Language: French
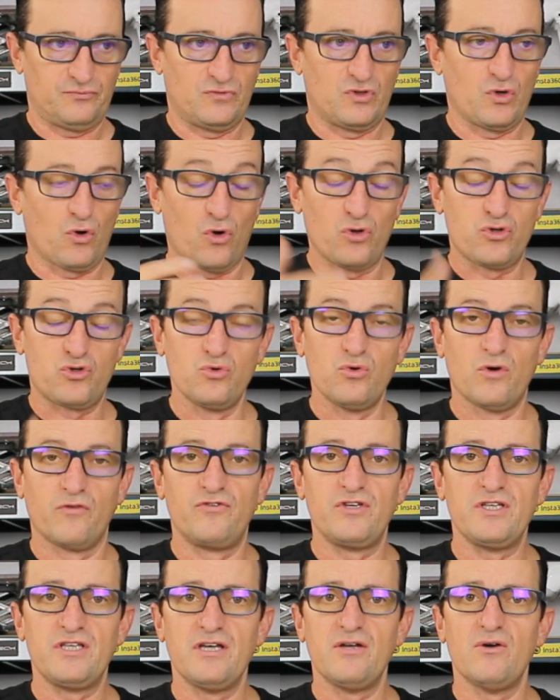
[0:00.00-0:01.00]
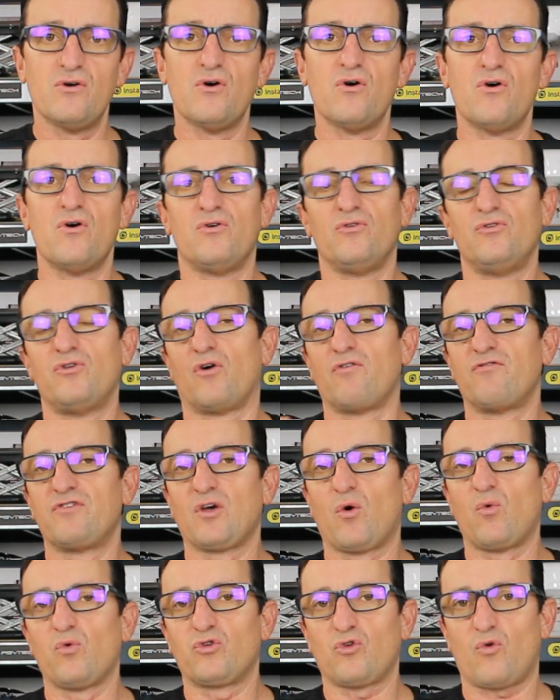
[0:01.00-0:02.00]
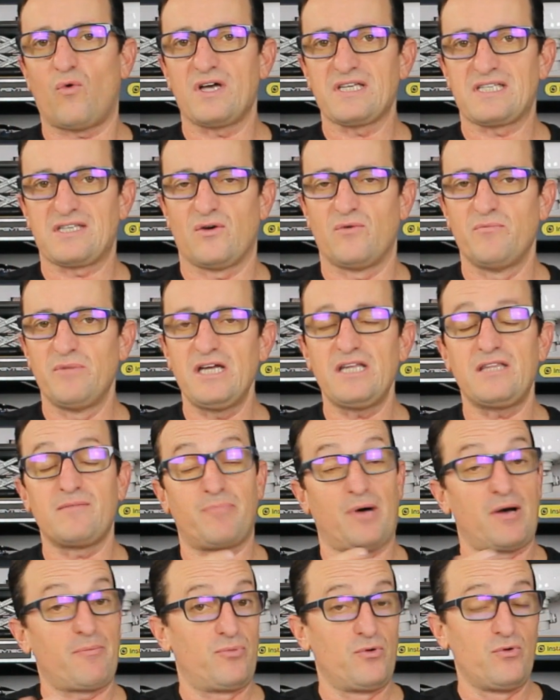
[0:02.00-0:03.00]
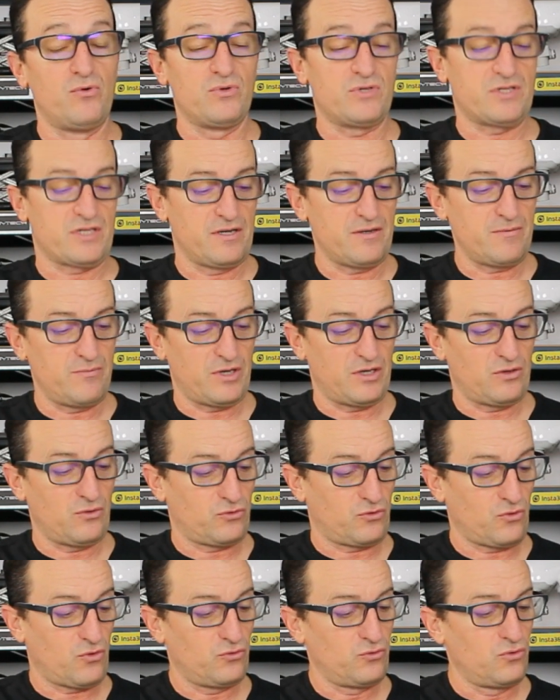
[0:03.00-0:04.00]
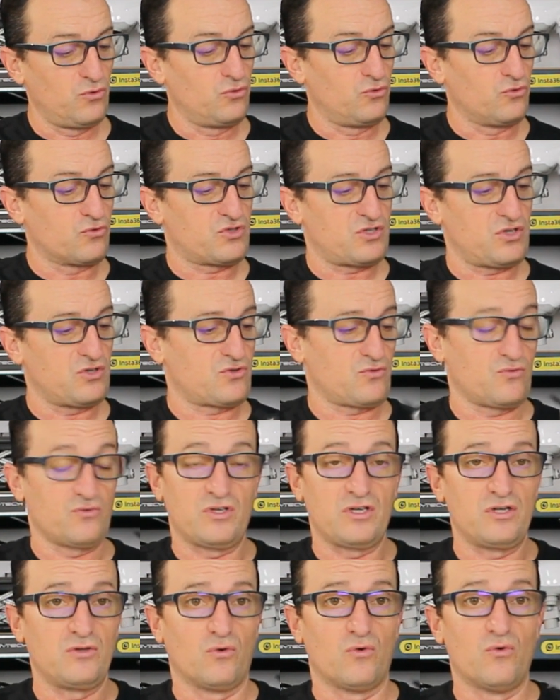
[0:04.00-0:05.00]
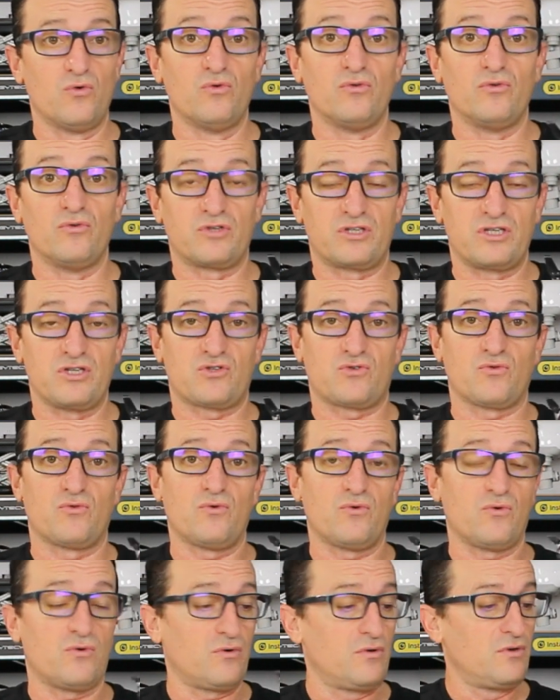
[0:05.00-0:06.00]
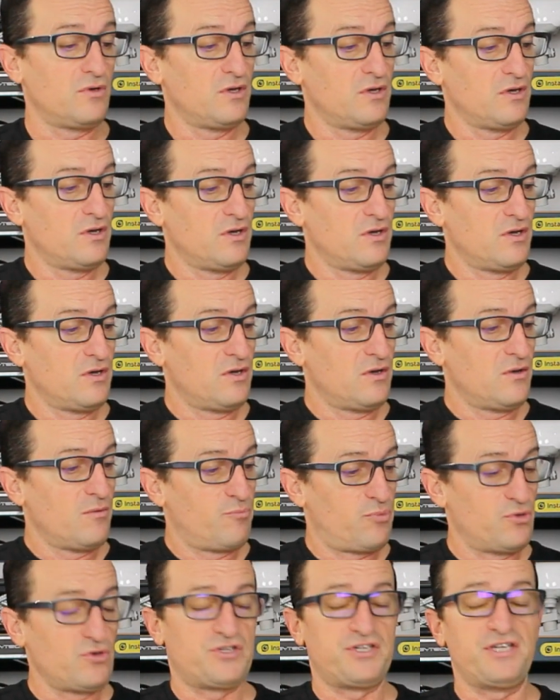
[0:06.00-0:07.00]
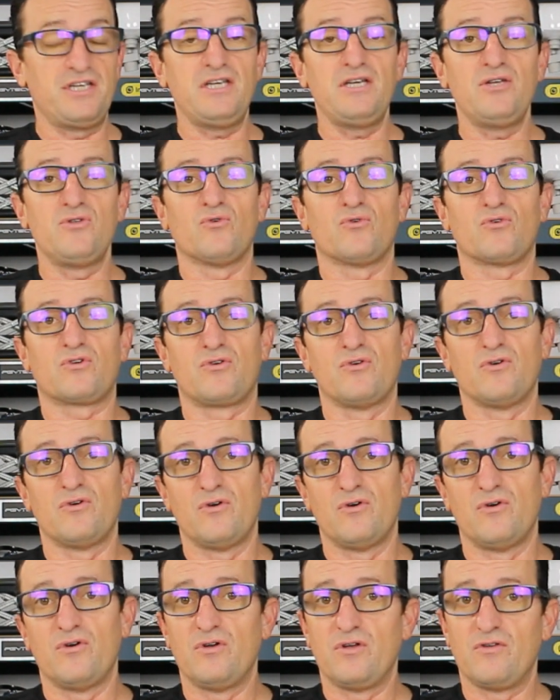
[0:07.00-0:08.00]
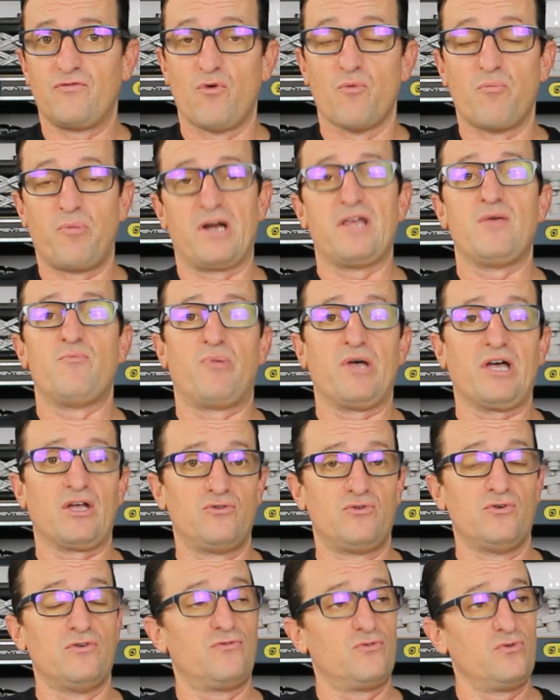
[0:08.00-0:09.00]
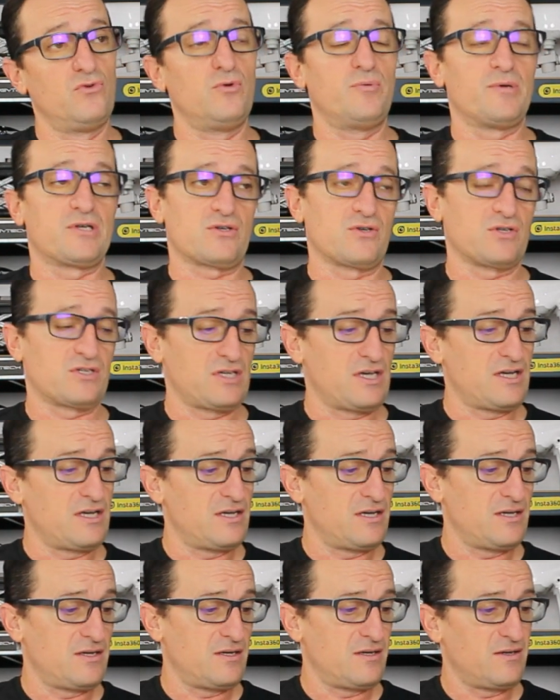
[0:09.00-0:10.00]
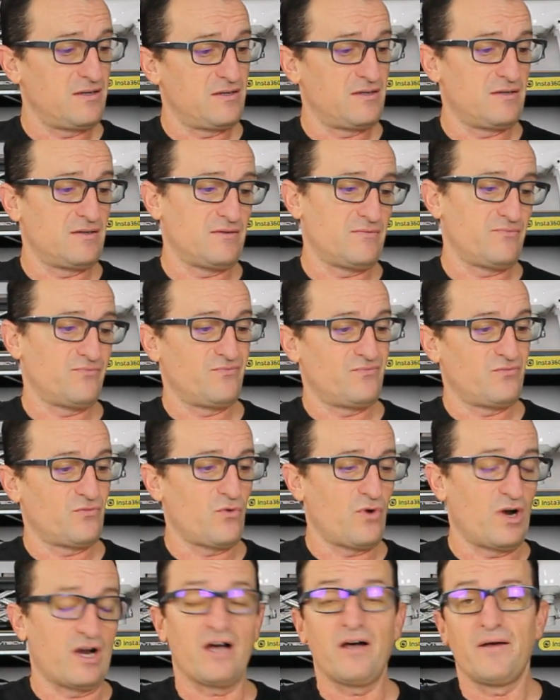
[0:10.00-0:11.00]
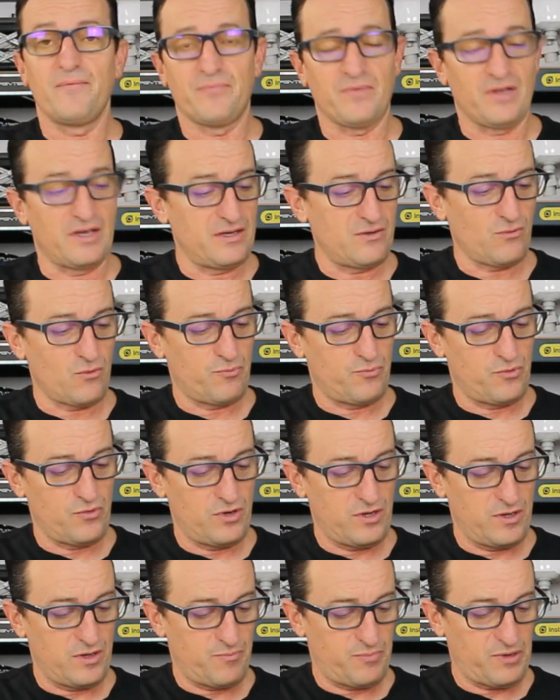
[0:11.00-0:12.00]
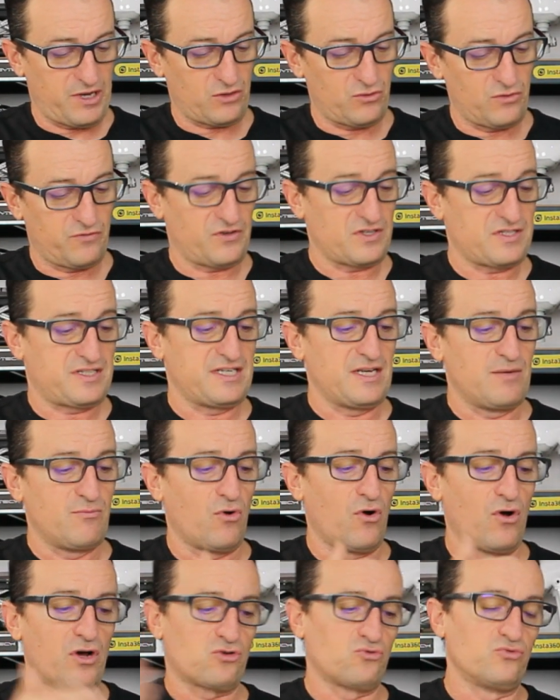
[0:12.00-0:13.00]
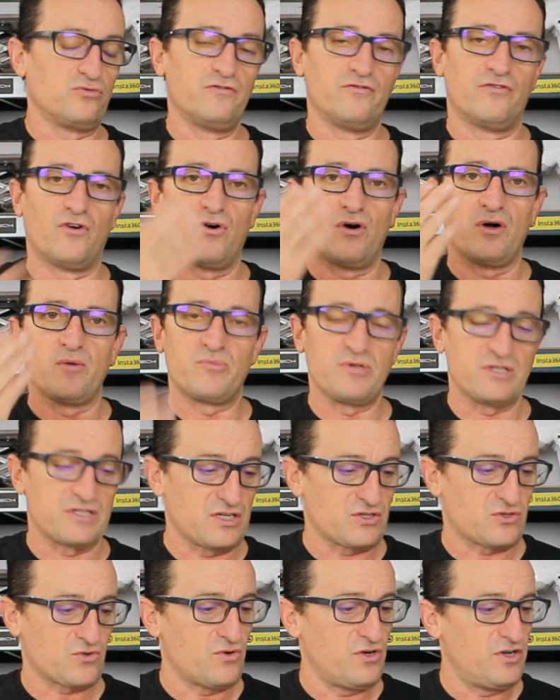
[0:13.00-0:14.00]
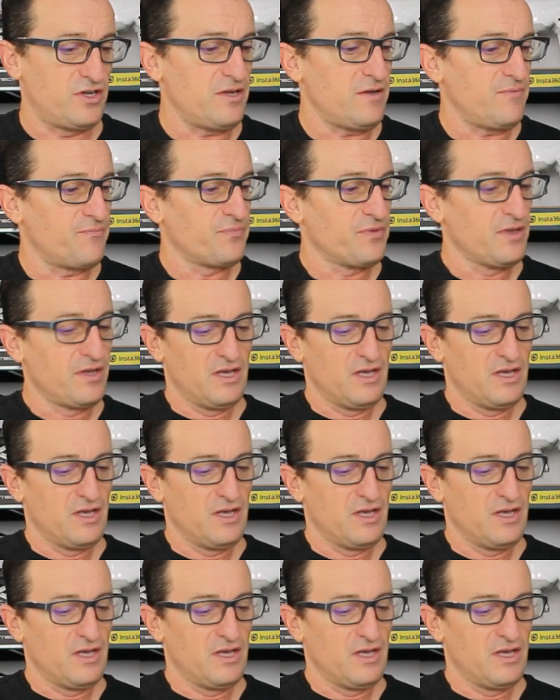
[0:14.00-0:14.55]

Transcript: de retour vidéo d'environ 300 mètres, pas plus, hein, bien entendu. Donc ce sont des drones qui sont petits, donc euh, il ne faut pas les perdre de vue parce que c'est... Voilà, hein, on peut les perdre facilement à coup de vent et puis c'est soldé.